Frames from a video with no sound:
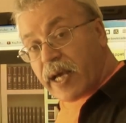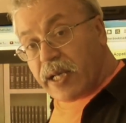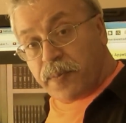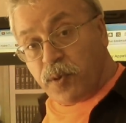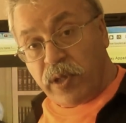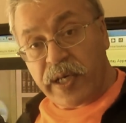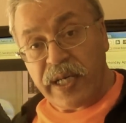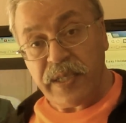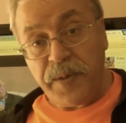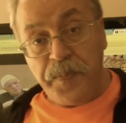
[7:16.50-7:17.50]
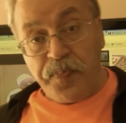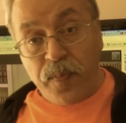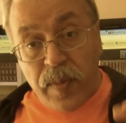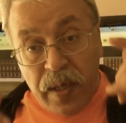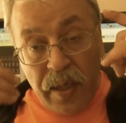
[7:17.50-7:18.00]
Yani bunlar
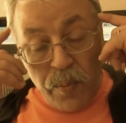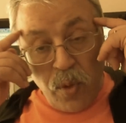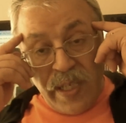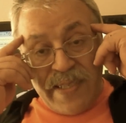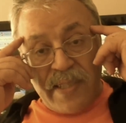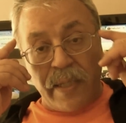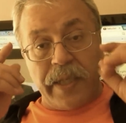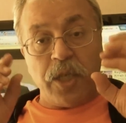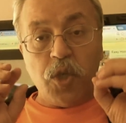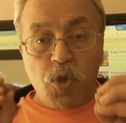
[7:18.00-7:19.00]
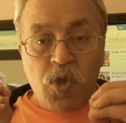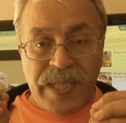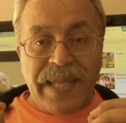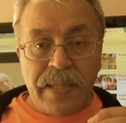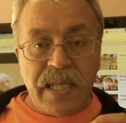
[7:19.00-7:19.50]
bu insanların
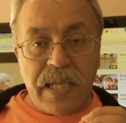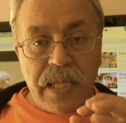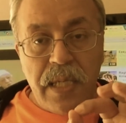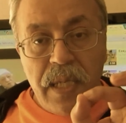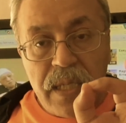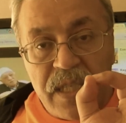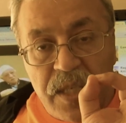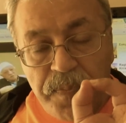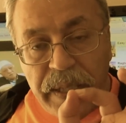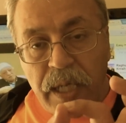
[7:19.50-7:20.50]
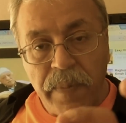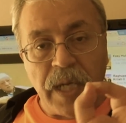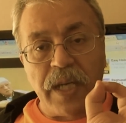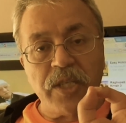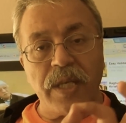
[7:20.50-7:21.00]
üzendiği tiplere
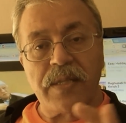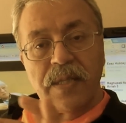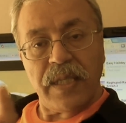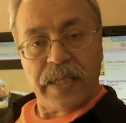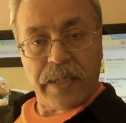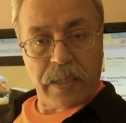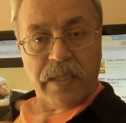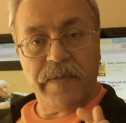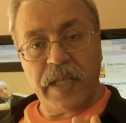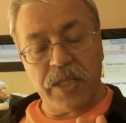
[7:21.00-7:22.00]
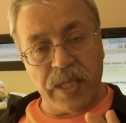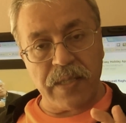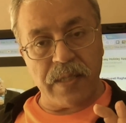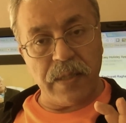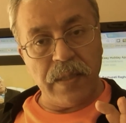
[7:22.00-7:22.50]
bakacaksın, kararını
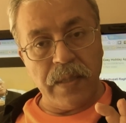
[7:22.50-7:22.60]
vereceksin.